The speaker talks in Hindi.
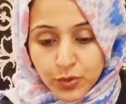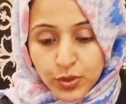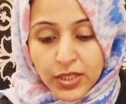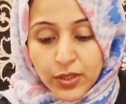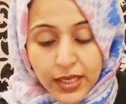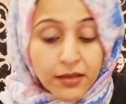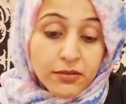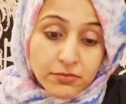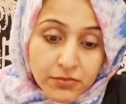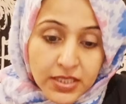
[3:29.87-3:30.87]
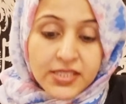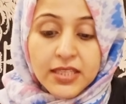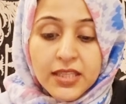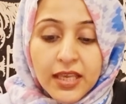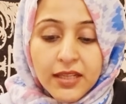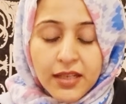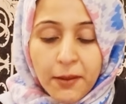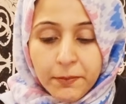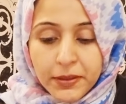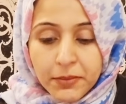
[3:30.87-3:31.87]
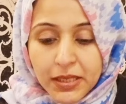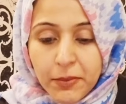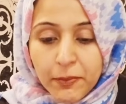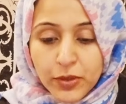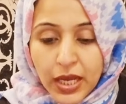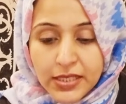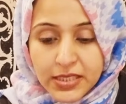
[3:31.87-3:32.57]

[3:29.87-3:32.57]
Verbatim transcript: उन्होंने इज्जत के नाम पर बल्कि मैं आपको यहाँ